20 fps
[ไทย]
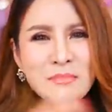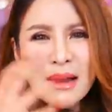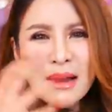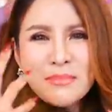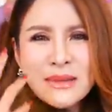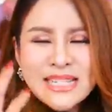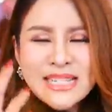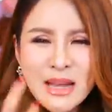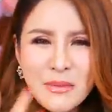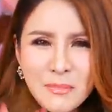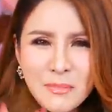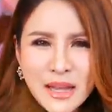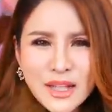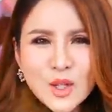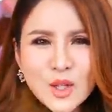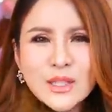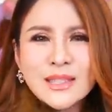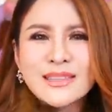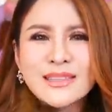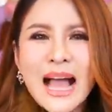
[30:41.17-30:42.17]
มันไม่จำเป็น
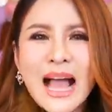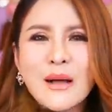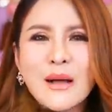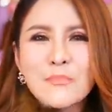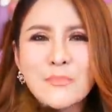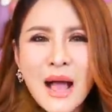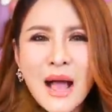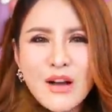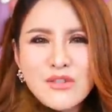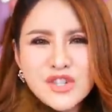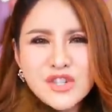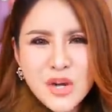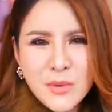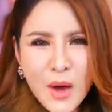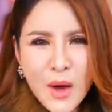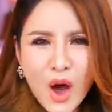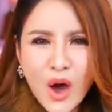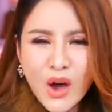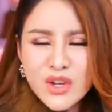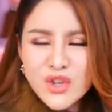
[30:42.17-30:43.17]
ต้องตั้งเป้าเฉ
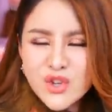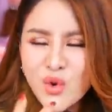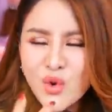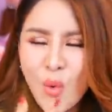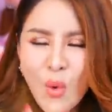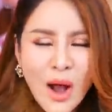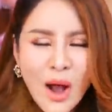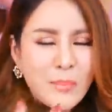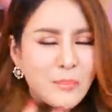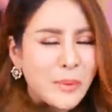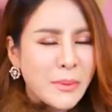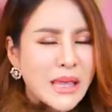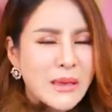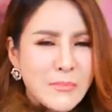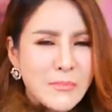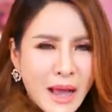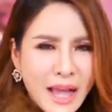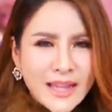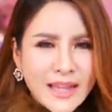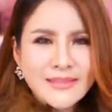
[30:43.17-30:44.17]
พาะช่วงปี
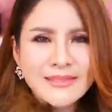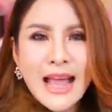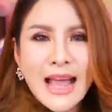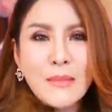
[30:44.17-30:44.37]
ใหม่